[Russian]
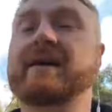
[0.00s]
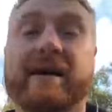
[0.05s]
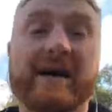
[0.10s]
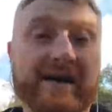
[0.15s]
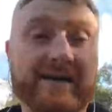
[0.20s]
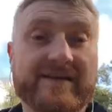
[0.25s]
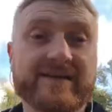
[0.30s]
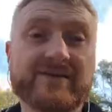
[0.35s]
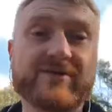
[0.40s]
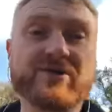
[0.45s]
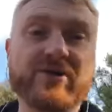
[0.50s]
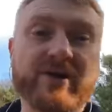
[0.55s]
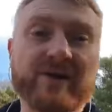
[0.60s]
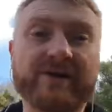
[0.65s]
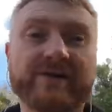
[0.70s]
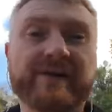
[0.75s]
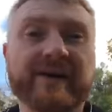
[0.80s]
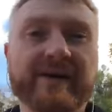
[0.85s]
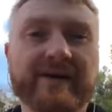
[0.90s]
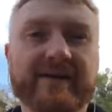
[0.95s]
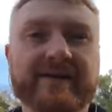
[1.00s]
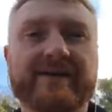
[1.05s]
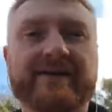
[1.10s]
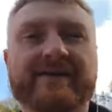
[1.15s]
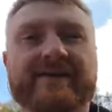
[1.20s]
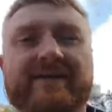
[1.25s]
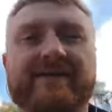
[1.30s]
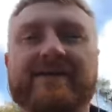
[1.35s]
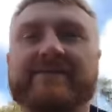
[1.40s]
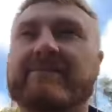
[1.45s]
Один человек
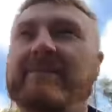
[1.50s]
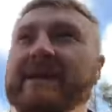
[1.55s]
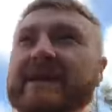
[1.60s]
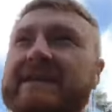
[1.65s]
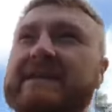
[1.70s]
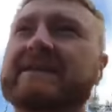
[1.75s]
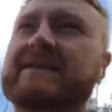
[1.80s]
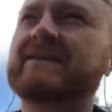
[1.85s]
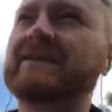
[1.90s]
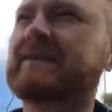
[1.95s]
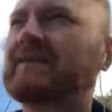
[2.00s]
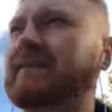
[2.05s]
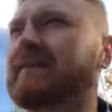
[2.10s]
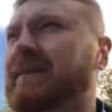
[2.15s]
без